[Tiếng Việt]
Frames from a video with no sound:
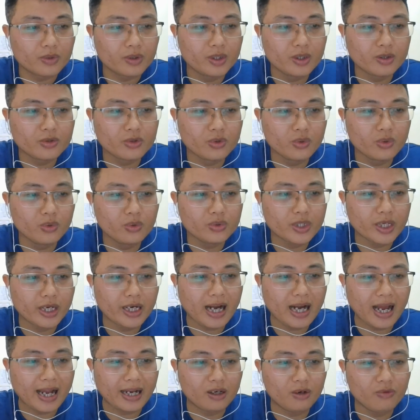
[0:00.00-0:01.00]
Nhưng Du
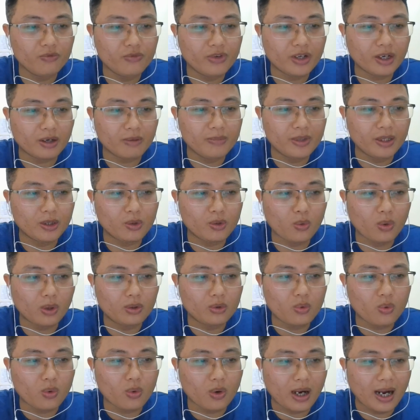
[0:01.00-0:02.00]
trễ nải công việc bị
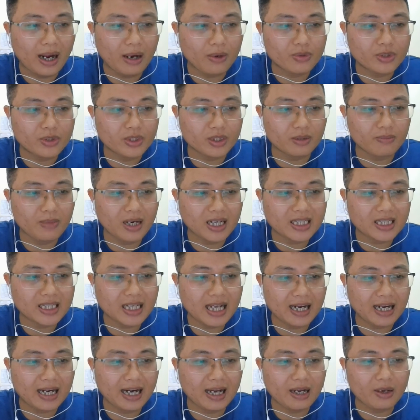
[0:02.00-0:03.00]
quân của hào trưởng Bắc
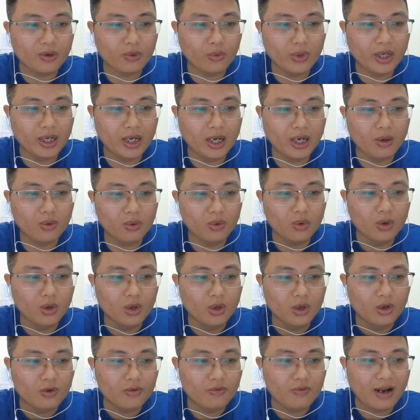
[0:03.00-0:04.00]
Giang là Nguyễn Nậu
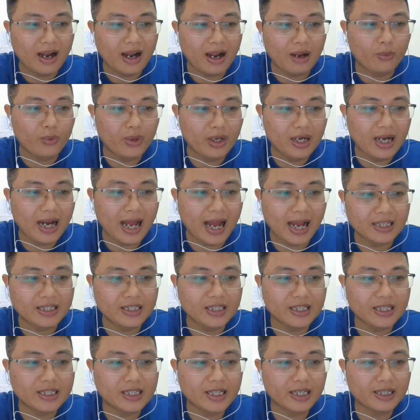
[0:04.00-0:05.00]
và Nguyễn Nải
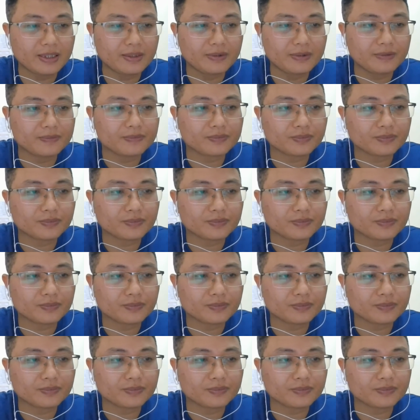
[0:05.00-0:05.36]
giết chết.